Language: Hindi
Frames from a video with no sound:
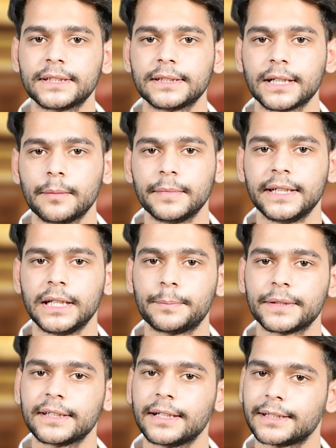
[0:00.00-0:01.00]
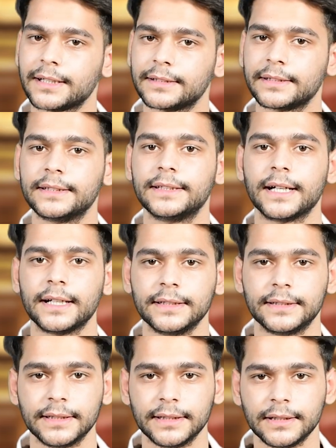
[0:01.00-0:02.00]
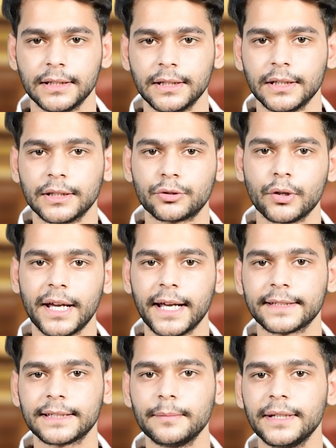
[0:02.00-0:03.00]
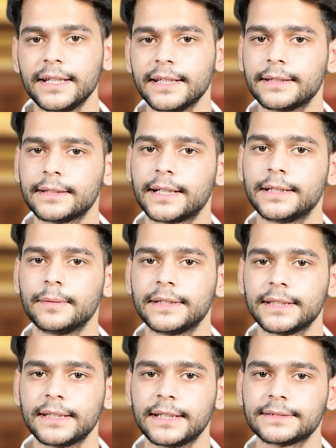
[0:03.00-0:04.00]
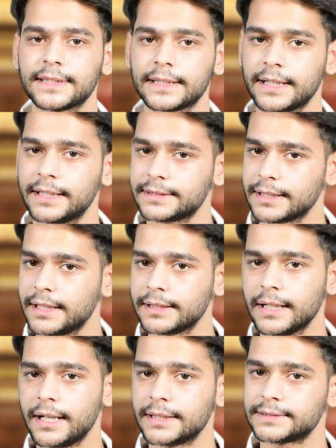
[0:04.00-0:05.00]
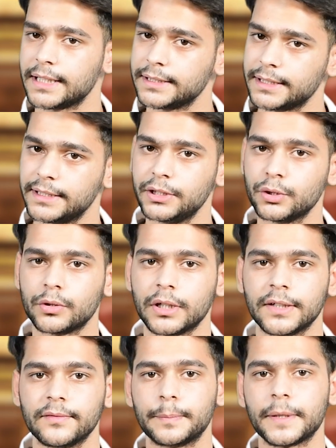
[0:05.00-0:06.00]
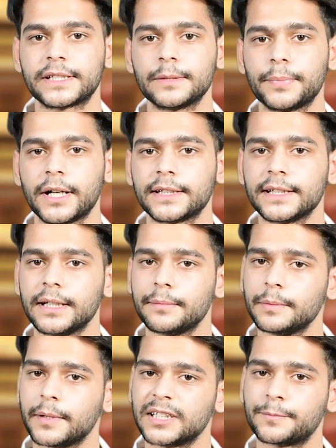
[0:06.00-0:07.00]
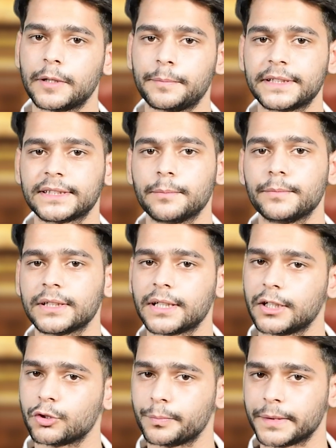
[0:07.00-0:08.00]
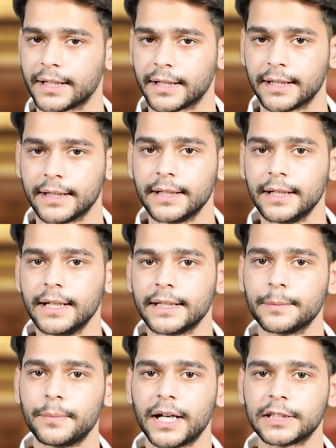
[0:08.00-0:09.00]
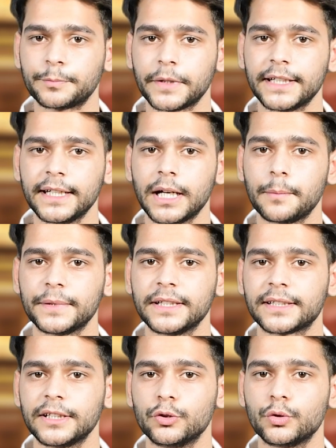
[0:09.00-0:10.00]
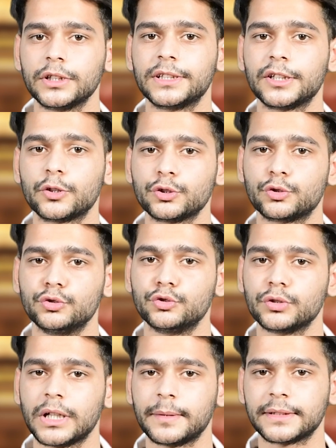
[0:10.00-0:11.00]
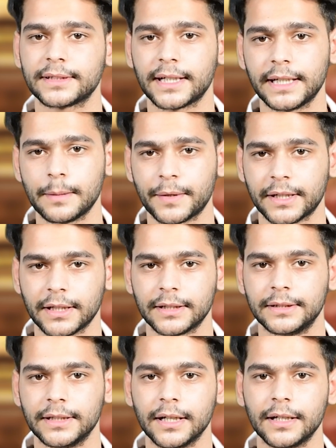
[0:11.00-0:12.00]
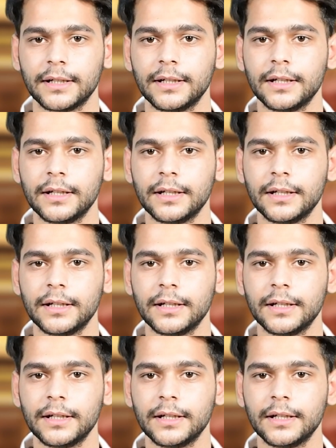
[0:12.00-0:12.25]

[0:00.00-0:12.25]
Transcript: पद ना मिलने पर नाराजगी दिखाई थी तो ऐसे में इस गठबंधन का सरकार चलाना आसान नहीं होगा विपक्षी पार्टी ने भी भाजपा पर जमकर आरोप लगाए कि भाजपा ने अपने सहयोगी दल को झुंझुना मंत्रालय पकड़ा दिया